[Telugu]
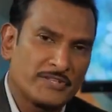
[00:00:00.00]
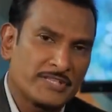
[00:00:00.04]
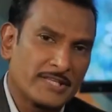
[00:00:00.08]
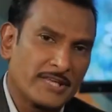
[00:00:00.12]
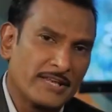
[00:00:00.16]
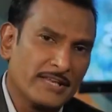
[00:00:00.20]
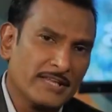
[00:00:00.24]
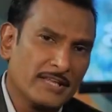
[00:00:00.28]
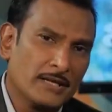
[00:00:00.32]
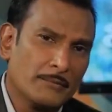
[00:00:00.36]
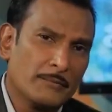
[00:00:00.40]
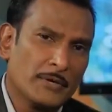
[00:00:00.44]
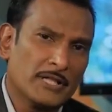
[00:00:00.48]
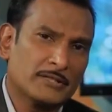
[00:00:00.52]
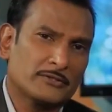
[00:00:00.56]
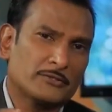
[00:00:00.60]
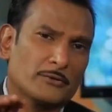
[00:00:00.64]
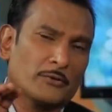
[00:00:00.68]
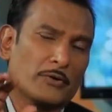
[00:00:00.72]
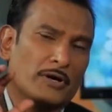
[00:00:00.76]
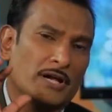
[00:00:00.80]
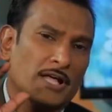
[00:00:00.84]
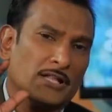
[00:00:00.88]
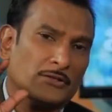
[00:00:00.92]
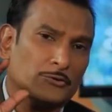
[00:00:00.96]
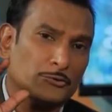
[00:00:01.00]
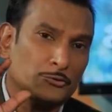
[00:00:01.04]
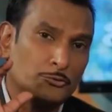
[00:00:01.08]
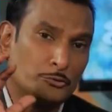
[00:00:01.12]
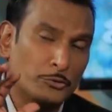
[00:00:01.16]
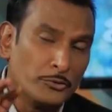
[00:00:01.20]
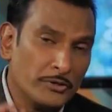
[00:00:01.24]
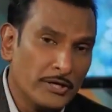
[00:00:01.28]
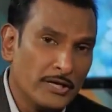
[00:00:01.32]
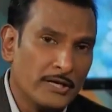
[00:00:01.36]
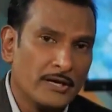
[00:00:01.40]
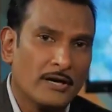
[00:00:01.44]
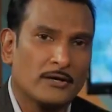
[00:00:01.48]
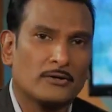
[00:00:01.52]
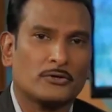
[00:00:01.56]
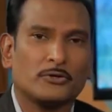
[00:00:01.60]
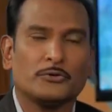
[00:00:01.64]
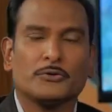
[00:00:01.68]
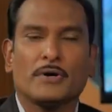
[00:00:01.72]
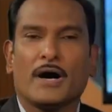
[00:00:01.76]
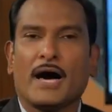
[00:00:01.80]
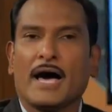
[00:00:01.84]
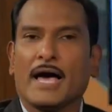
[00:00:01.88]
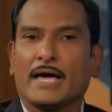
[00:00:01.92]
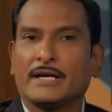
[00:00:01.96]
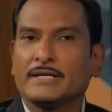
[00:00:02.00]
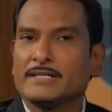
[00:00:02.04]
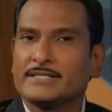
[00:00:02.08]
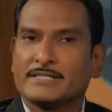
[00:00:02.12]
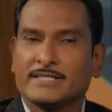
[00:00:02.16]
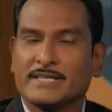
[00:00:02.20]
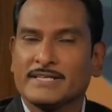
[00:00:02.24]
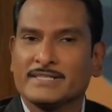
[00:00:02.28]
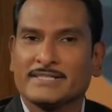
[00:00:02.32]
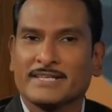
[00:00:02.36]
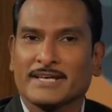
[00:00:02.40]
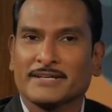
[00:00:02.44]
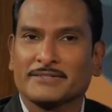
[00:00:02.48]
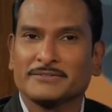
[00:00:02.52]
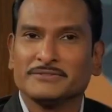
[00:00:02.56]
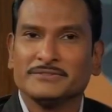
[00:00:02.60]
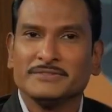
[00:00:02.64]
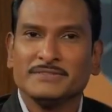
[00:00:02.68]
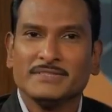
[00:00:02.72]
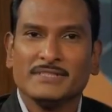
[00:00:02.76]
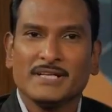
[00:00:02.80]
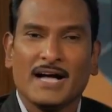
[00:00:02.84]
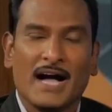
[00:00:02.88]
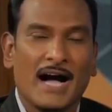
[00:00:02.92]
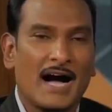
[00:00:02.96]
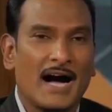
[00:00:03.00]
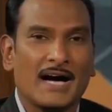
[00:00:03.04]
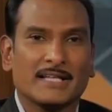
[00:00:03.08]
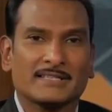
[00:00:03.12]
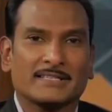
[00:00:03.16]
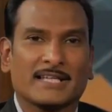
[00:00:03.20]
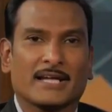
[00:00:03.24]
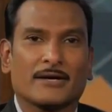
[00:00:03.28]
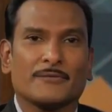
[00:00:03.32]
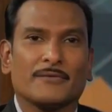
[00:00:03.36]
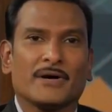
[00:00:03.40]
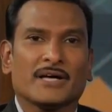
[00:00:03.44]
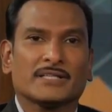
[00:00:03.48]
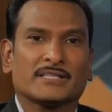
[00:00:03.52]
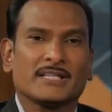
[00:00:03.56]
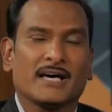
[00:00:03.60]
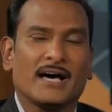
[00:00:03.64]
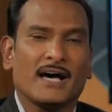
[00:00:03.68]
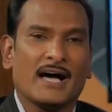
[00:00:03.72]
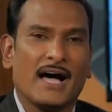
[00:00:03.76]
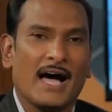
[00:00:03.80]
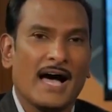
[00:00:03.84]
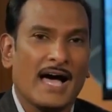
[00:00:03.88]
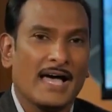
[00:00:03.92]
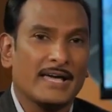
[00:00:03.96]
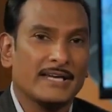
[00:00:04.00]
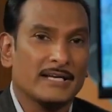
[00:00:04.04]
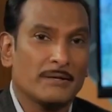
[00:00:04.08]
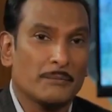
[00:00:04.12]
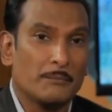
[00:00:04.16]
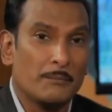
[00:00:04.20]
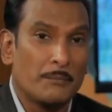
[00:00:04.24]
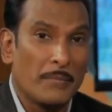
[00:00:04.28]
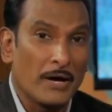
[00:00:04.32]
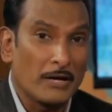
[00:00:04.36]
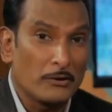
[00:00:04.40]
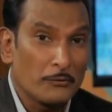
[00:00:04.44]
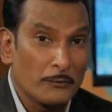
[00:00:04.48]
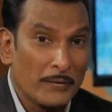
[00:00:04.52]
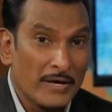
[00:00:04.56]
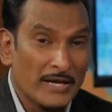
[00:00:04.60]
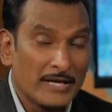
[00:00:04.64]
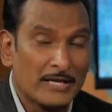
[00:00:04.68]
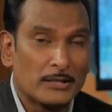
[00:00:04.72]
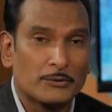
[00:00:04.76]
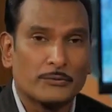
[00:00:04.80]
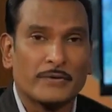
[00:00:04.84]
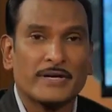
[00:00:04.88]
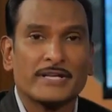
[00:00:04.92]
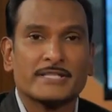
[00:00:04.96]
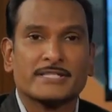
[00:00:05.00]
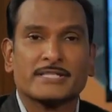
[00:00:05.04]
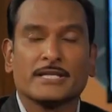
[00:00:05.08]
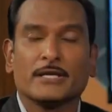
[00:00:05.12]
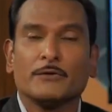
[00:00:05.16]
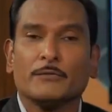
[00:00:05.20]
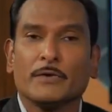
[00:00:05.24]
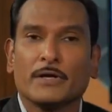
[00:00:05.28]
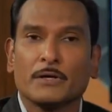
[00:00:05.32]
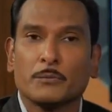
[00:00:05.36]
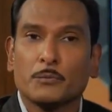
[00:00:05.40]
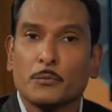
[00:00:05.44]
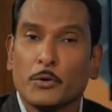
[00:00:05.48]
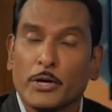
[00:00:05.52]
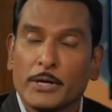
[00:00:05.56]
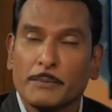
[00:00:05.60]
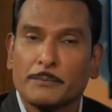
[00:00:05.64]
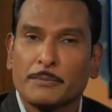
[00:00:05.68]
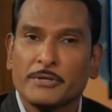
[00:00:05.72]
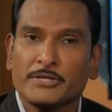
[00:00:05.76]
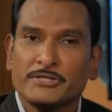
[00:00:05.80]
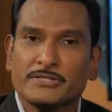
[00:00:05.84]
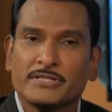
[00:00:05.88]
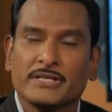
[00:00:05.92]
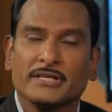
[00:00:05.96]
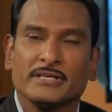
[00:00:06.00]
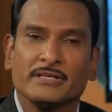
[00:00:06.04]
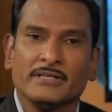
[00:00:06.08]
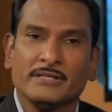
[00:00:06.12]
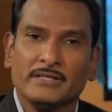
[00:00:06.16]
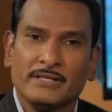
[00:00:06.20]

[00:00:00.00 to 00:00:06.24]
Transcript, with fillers: శరీరం అంతా కూడా దున్నినట్లు ఆయన్ని చేశారు ఆ తర్వాత ఆయన బరువైనటువంటి సిలువను మోయిపించి